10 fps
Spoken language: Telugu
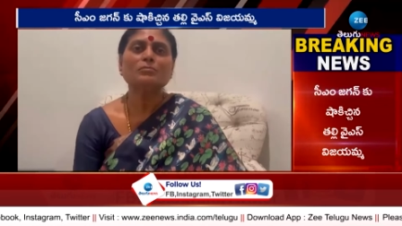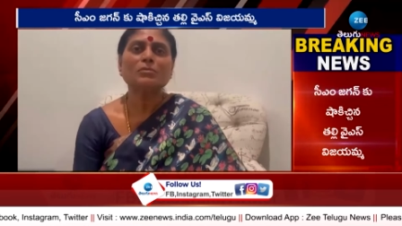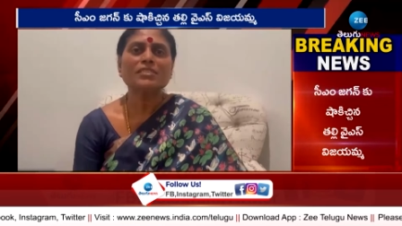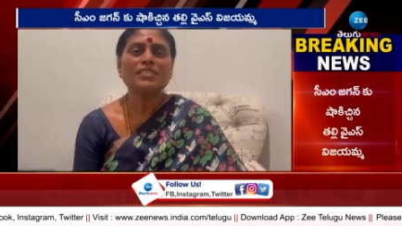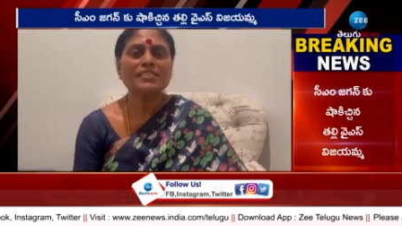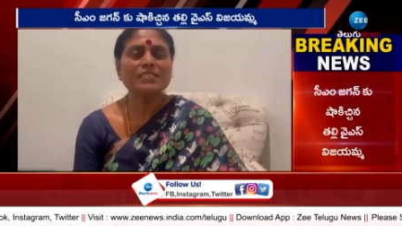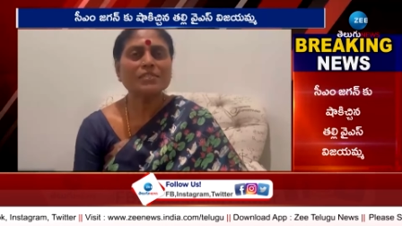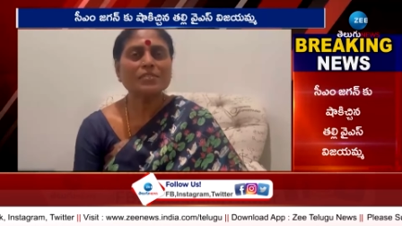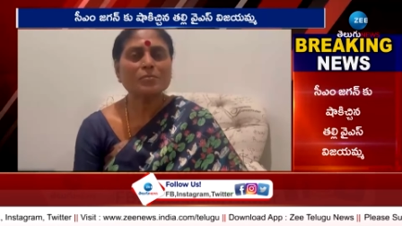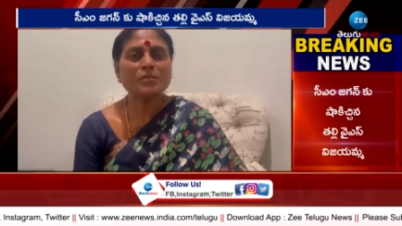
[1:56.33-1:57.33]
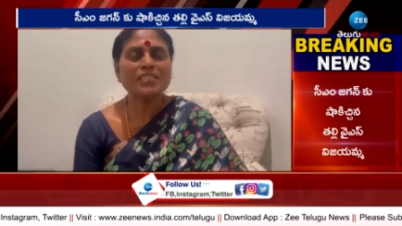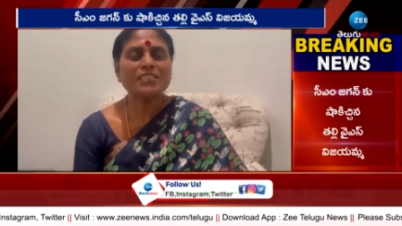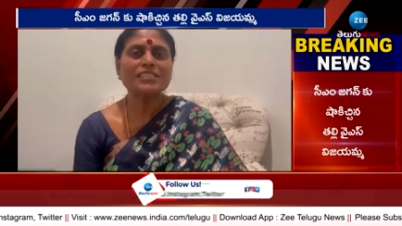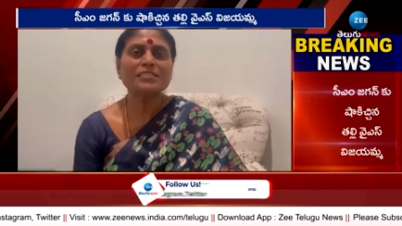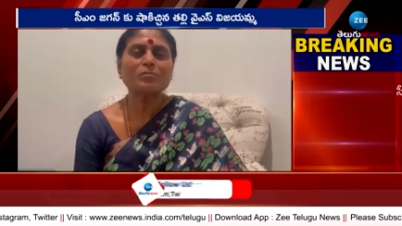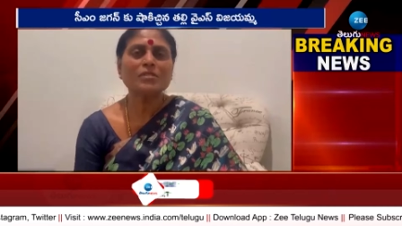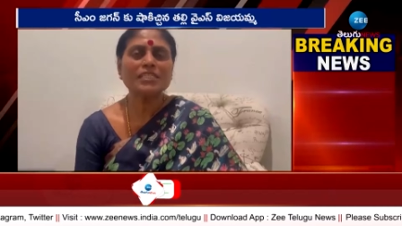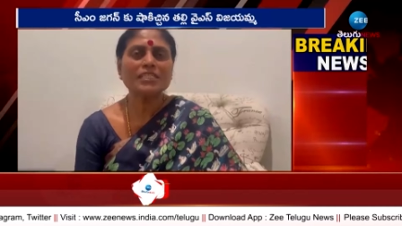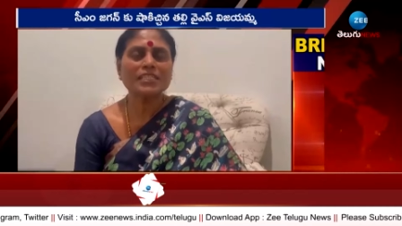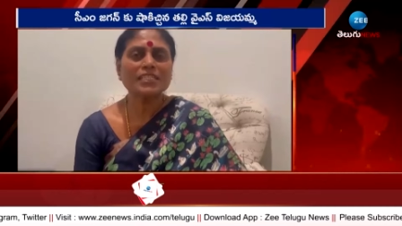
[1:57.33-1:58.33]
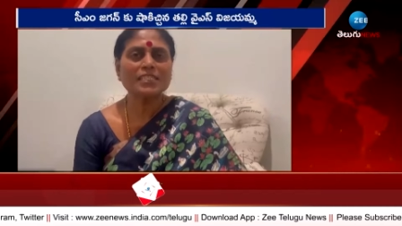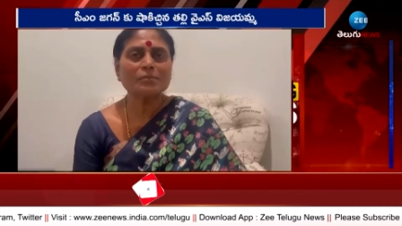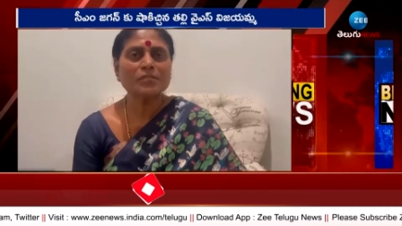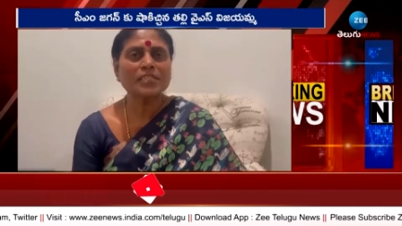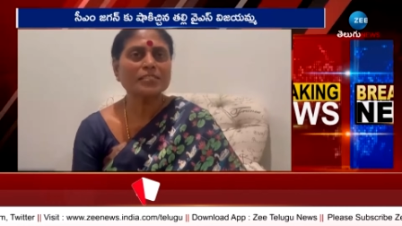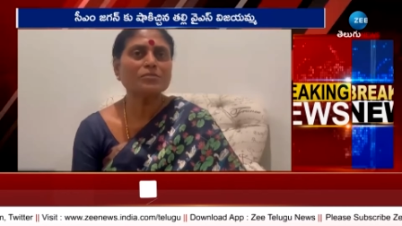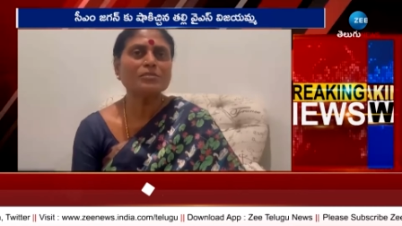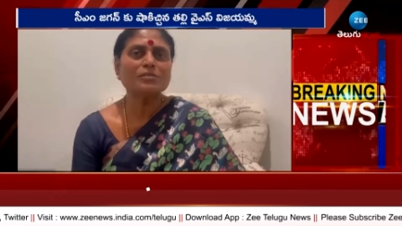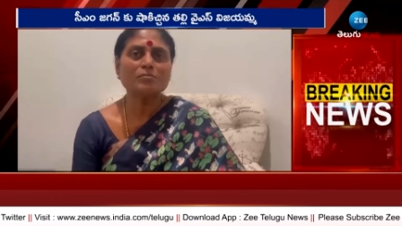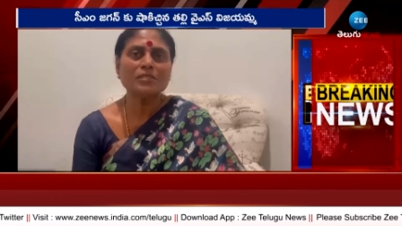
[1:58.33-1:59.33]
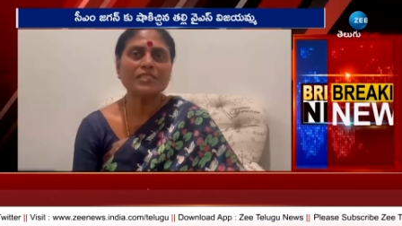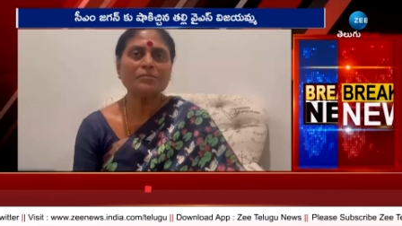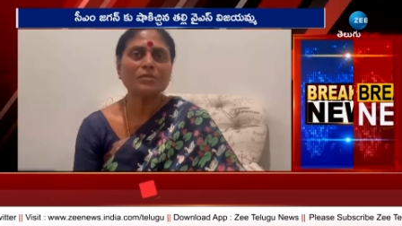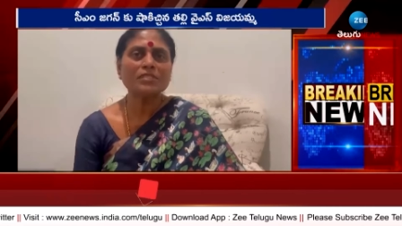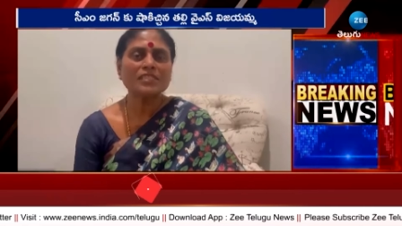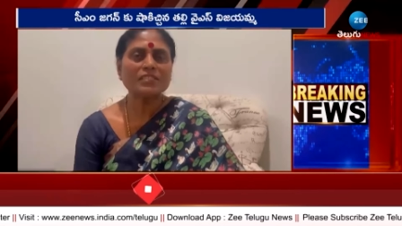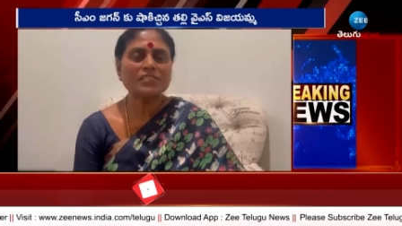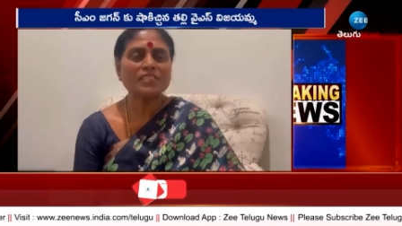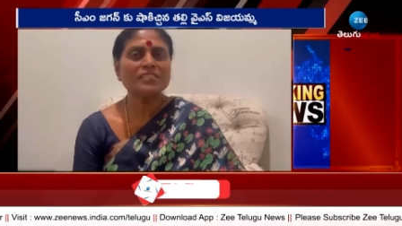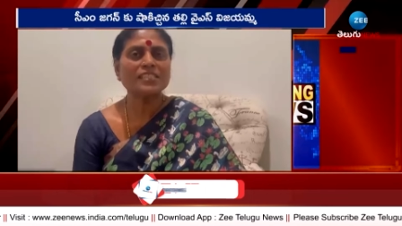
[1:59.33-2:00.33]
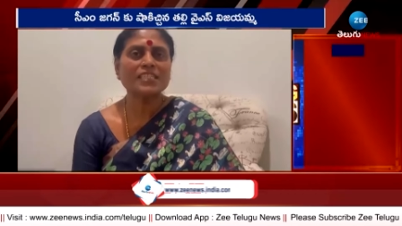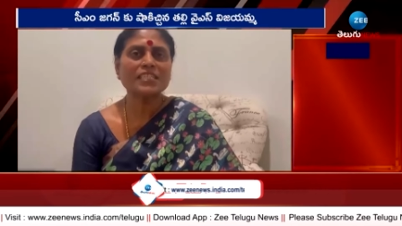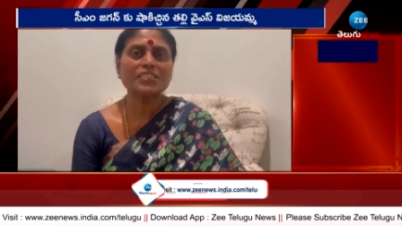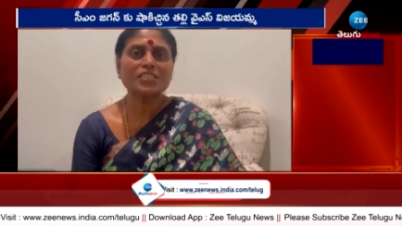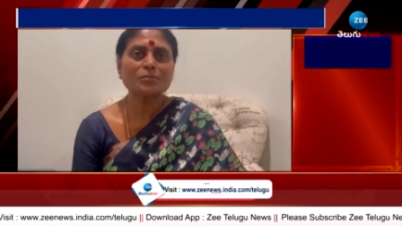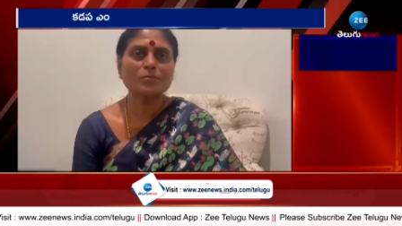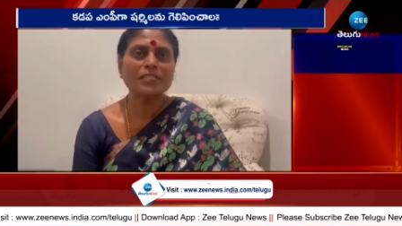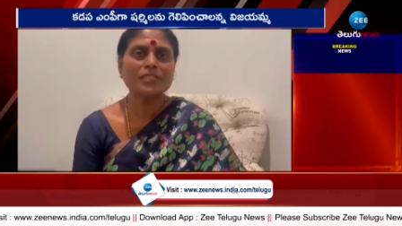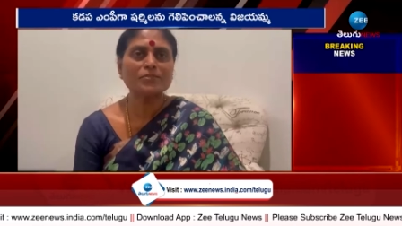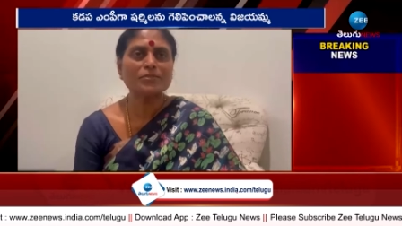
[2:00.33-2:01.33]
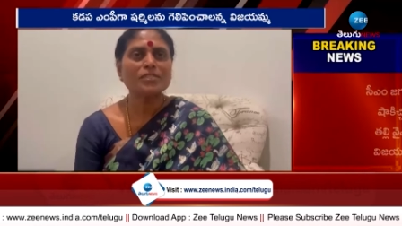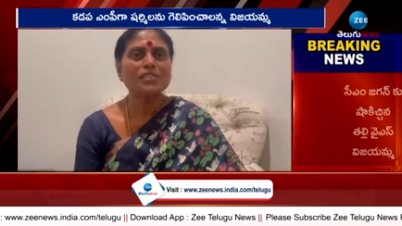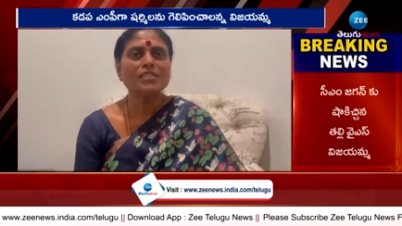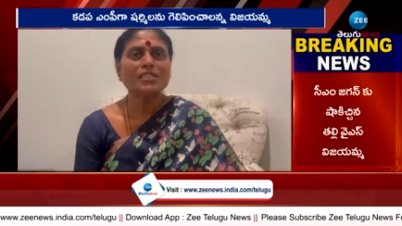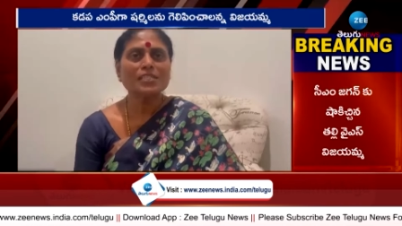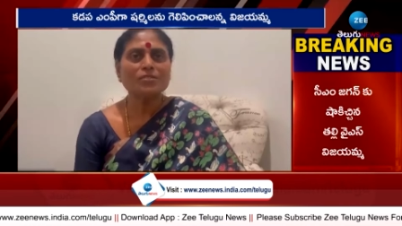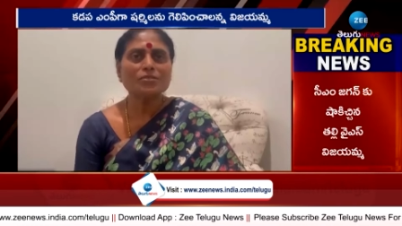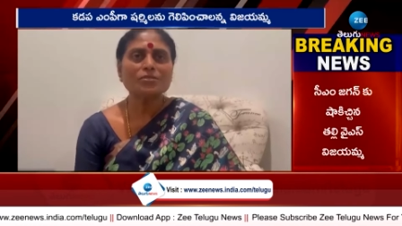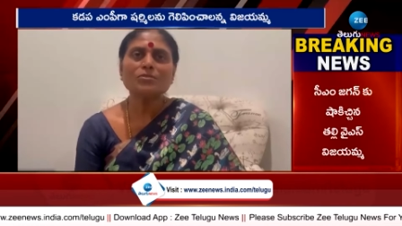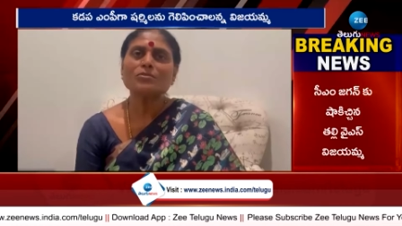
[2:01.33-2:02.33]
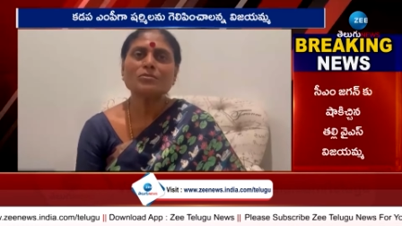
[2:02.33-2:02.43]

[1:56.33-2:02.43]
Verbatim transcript: ప్రజాసేవలో మీకు అందరూ మీకే అంకితమయ్యారు మీకు మీకు సేవ చేస్తానే ఆయన చనిపోయారు ఈరోజు